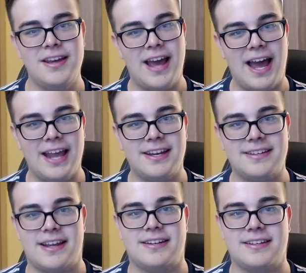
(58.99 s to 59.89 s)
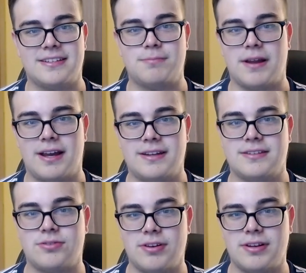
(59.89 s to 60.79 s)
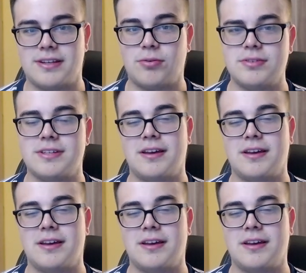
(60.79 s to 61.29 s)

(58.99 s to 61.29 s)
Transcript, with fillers: Eigentlich dachte ich, das Plakat ist deutlich größer,